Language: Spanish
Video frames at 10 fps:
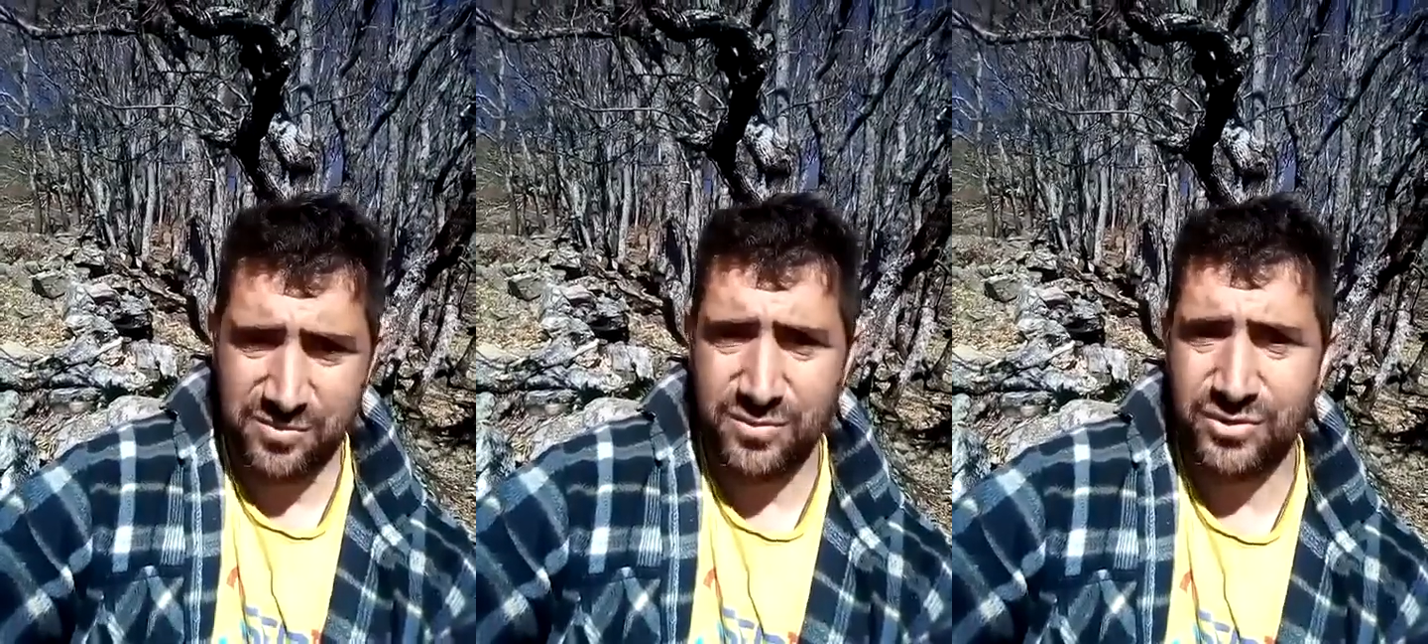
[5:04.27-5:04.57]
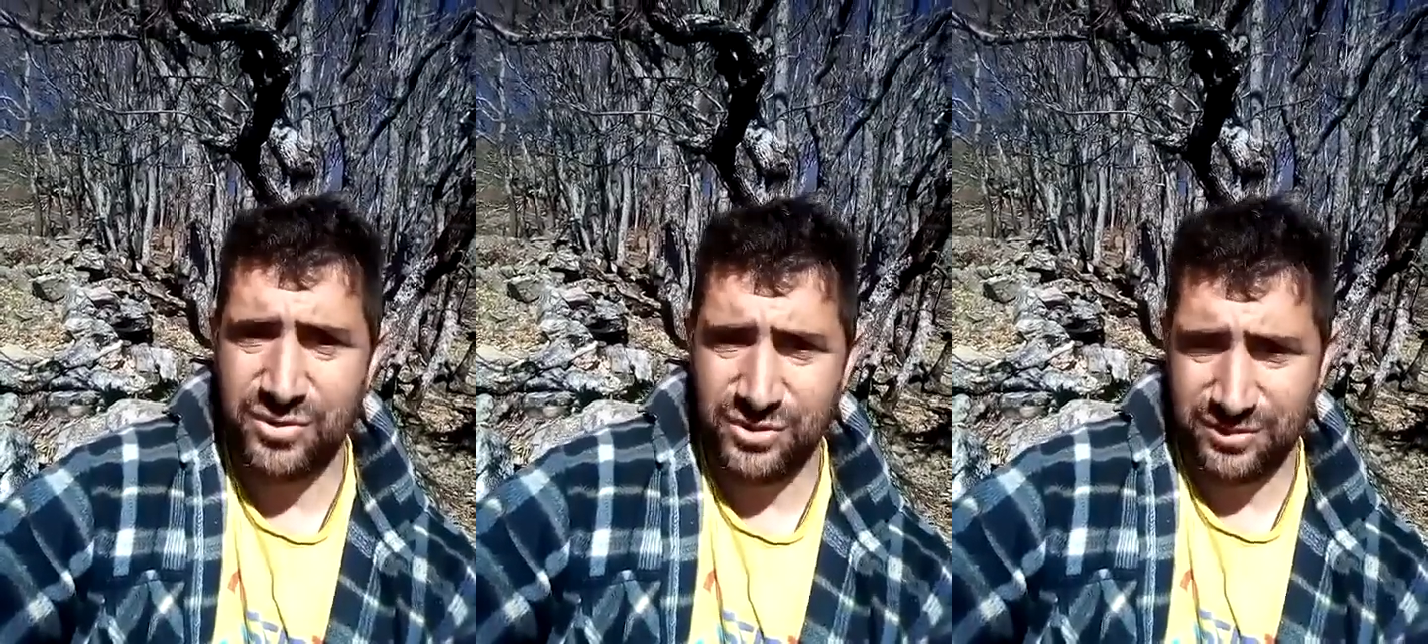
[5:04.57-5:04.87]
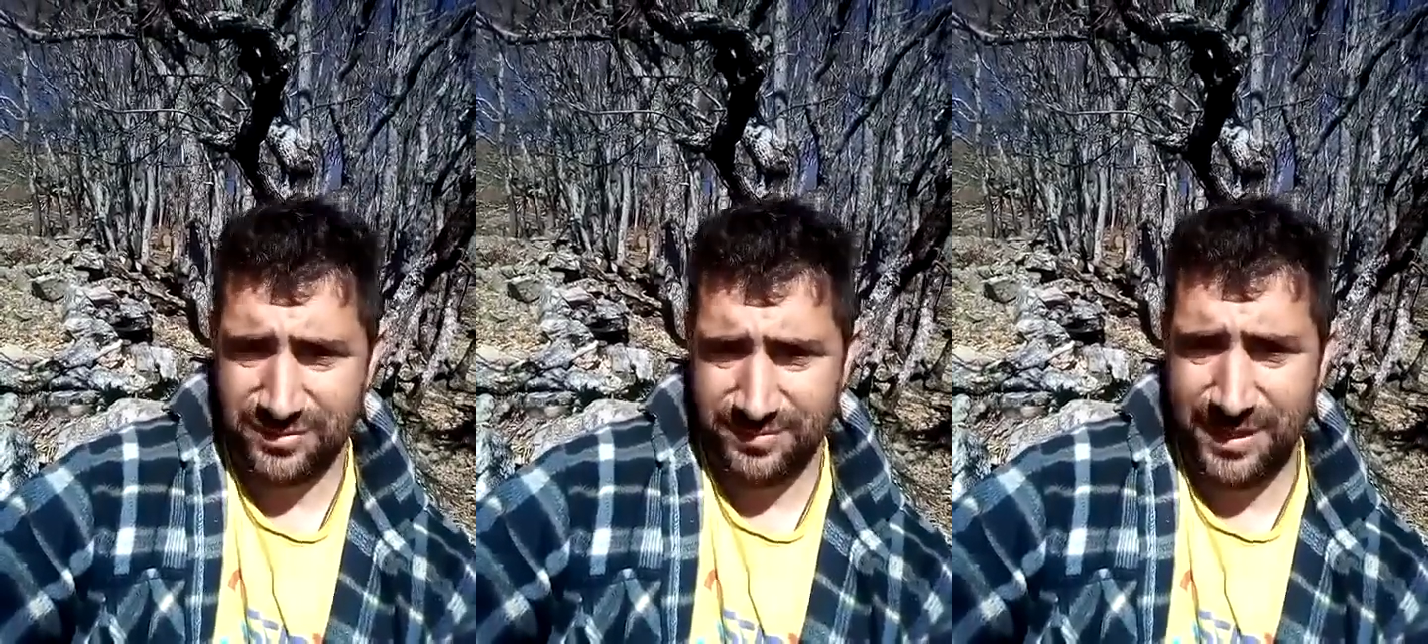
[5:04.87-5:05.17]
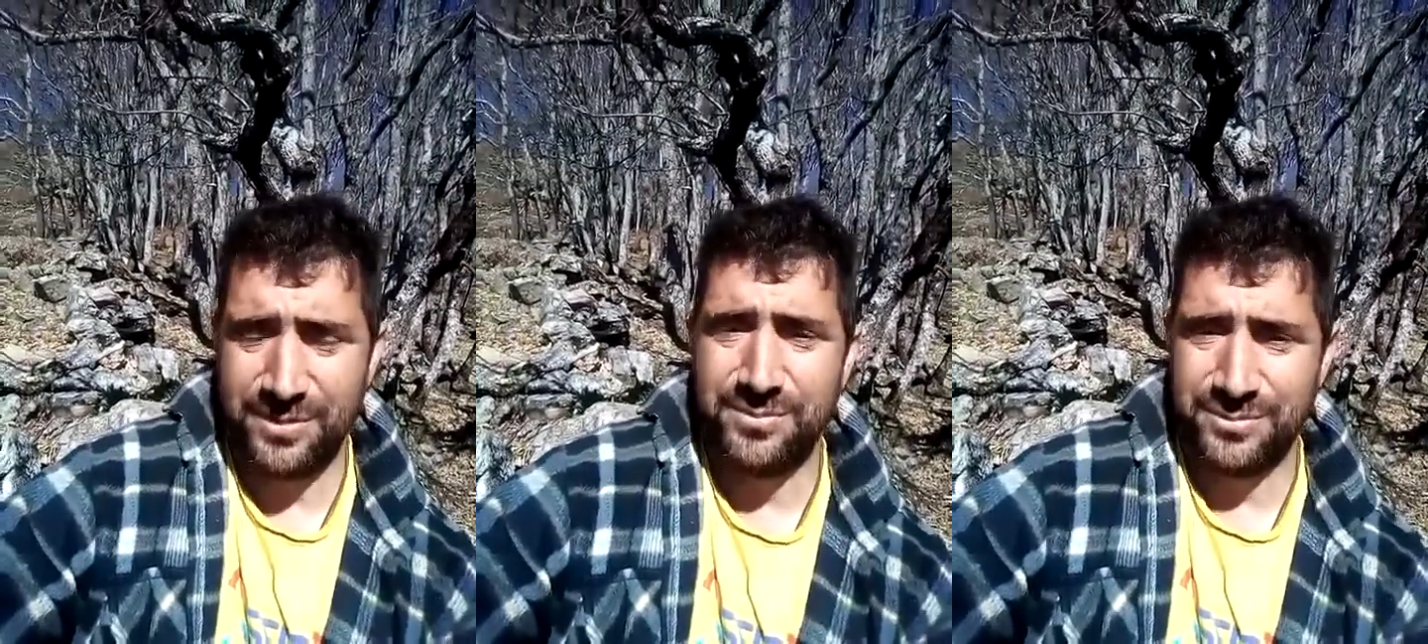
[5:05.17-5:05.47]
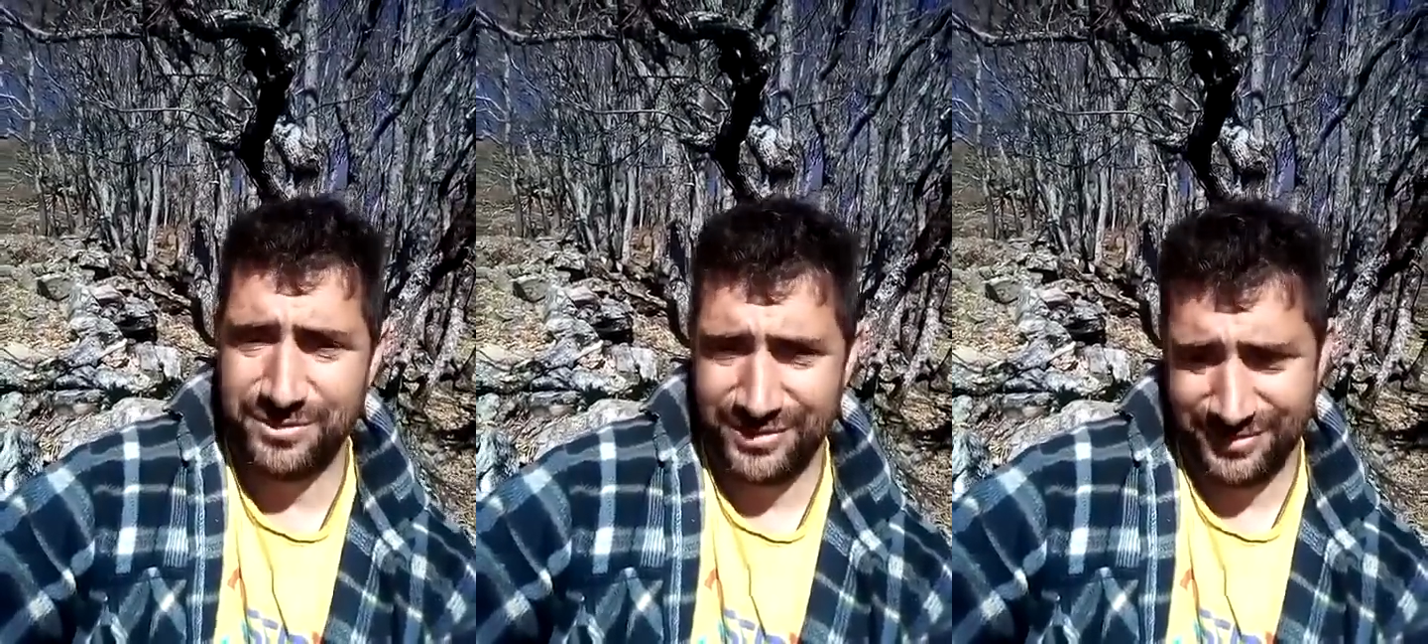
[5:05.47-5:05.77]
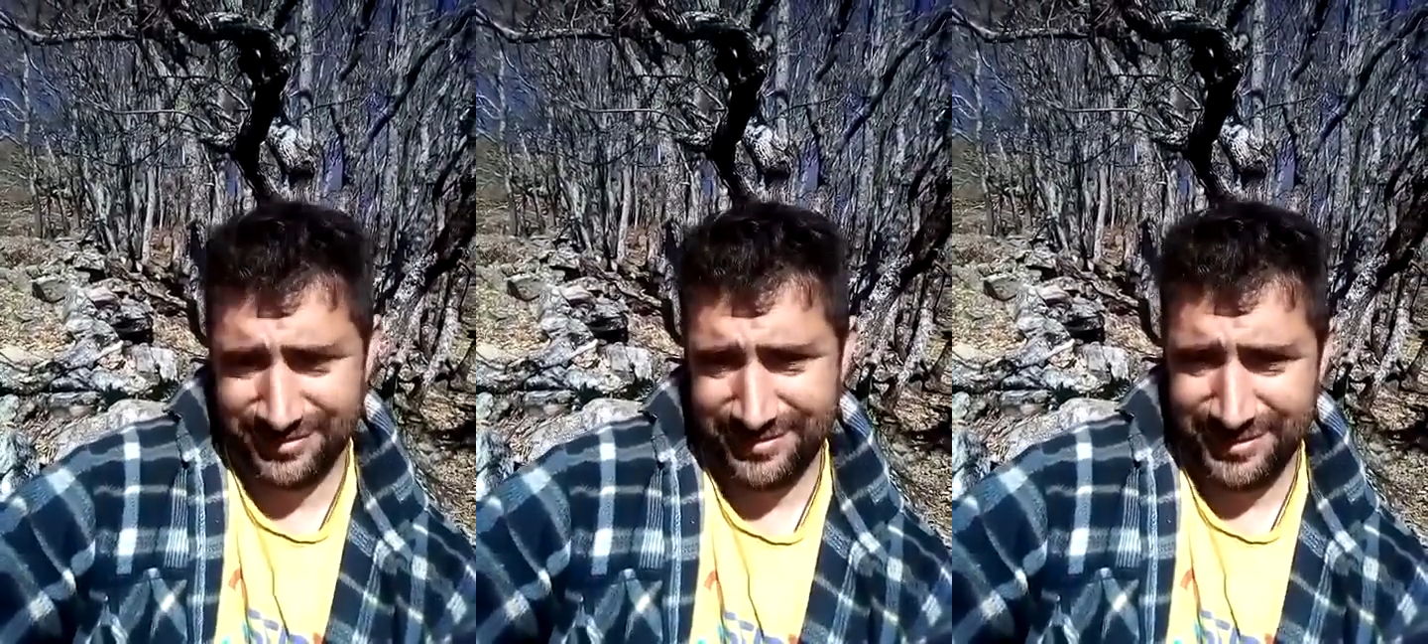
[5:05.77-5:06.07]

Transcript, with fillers: mucho, pero mucho.